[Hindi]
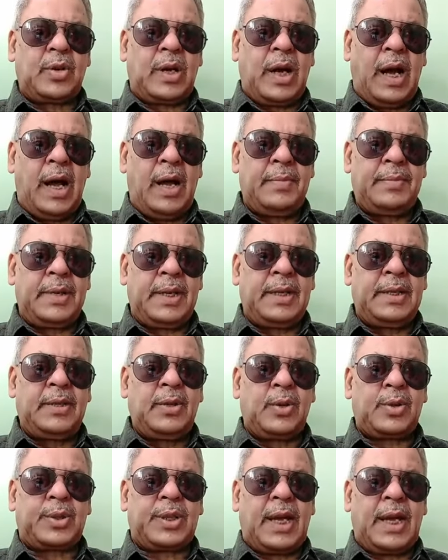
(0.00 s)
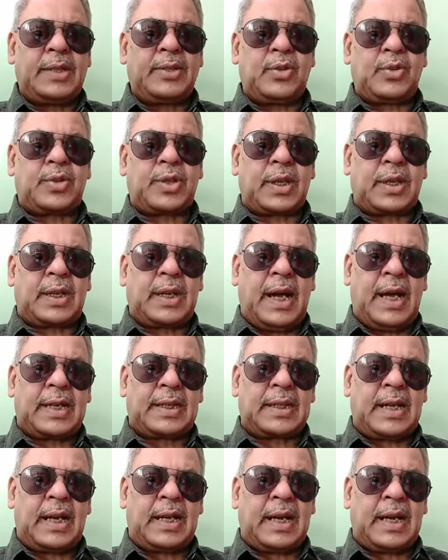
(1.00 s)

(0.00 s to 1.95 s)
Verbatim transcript: काम नहीं होता जो सरकार का